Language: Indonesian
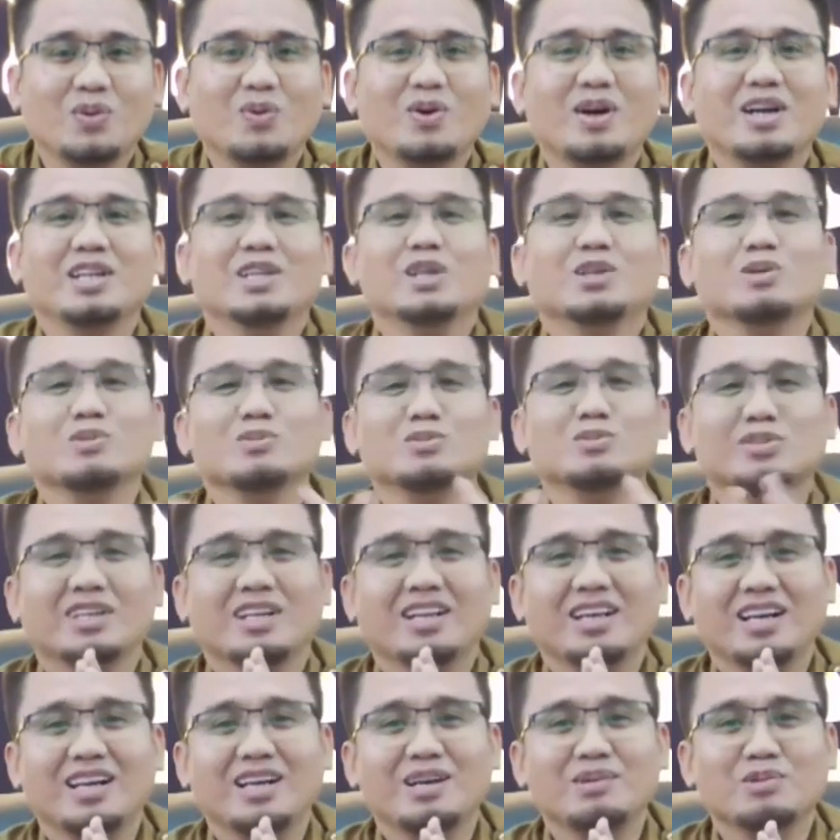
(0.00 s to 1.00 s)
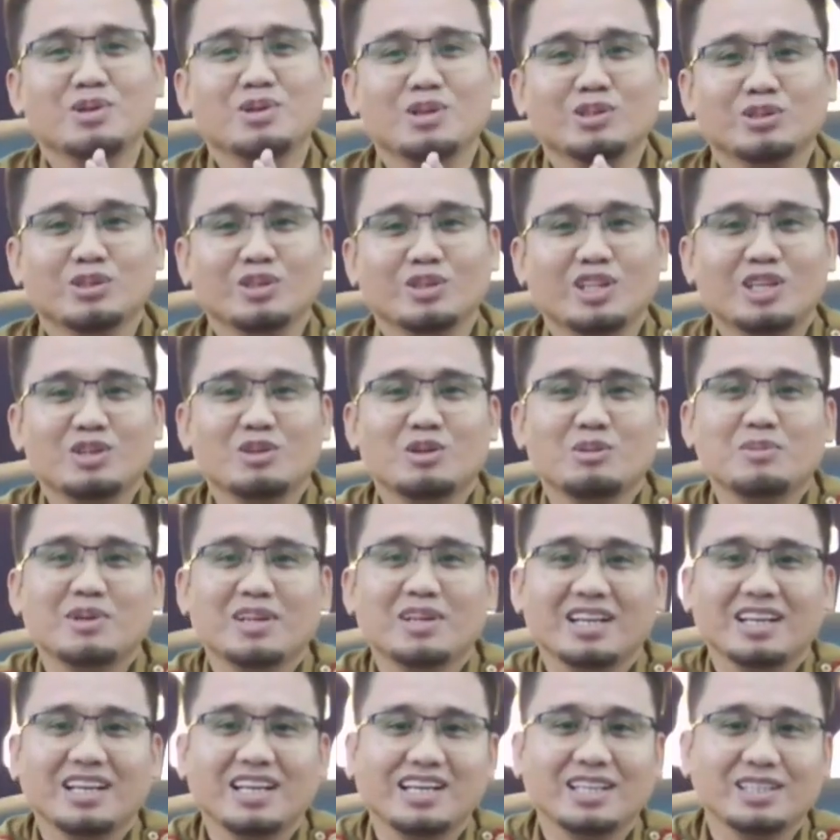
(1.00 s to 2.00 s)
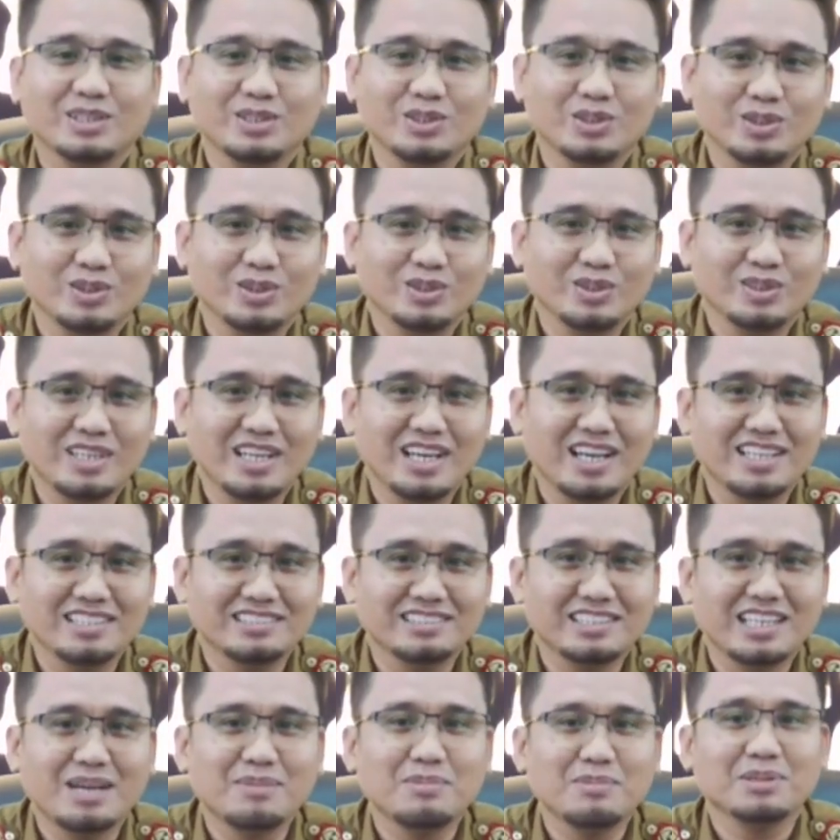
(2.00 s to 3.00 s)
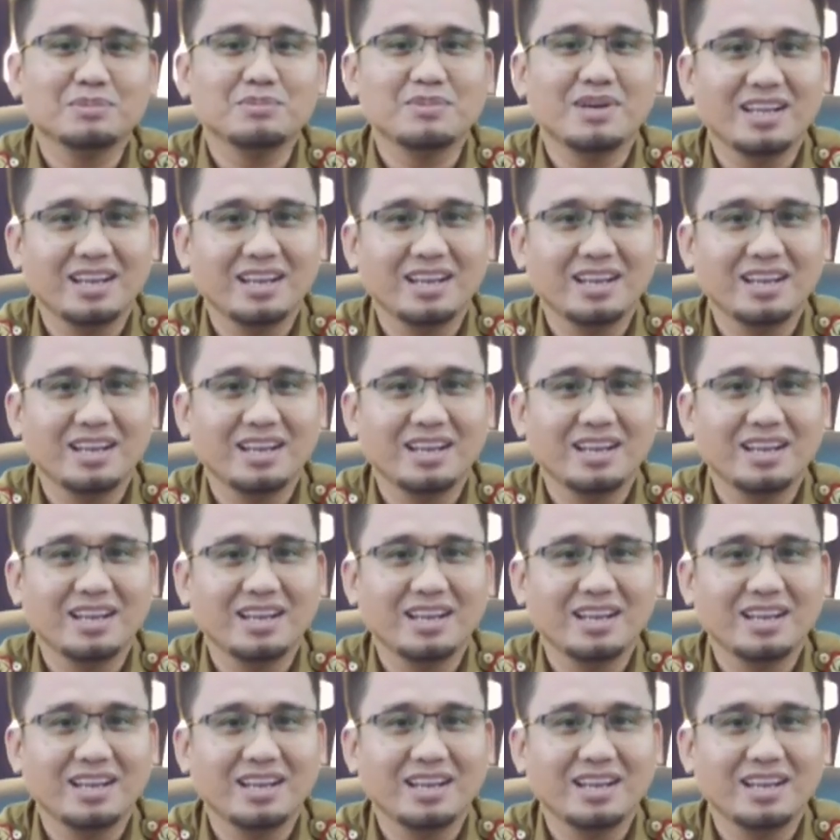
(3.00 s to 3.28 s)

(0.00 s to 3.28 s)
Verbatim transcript: Waalaikumsalam warahmatullahi wabarakatuh dan selamat